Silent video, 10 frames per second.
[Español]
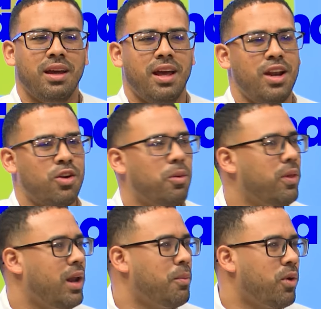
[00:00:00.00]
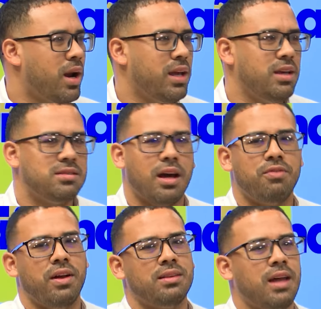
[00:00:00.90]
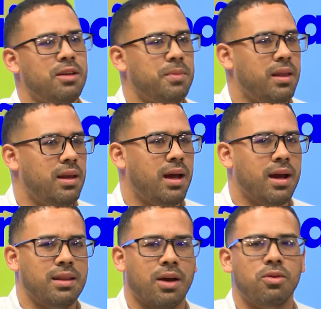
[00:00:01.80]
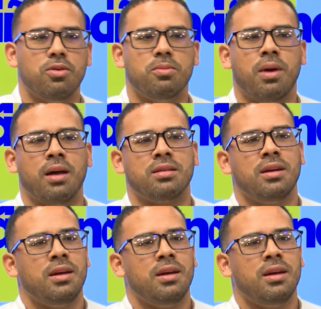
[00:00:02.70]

el robo de la Mona Lisa, el fantasma de las catacumbas,